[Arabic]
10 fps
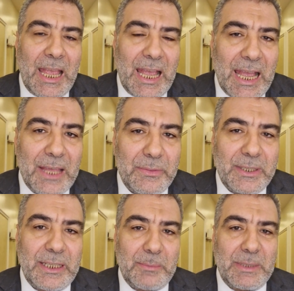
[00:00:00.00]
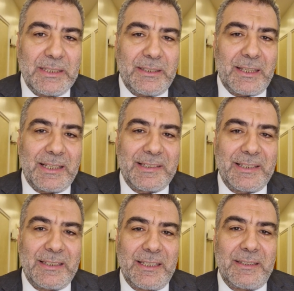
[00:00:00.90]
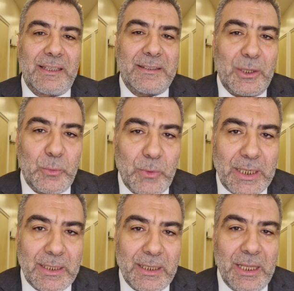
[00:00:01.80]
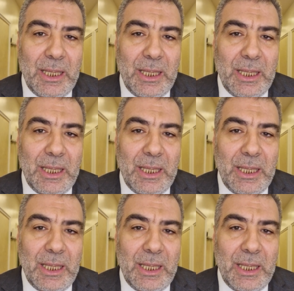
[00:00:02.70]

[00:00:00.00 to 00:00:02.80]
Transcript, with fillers: هذه المنطقة ستتطور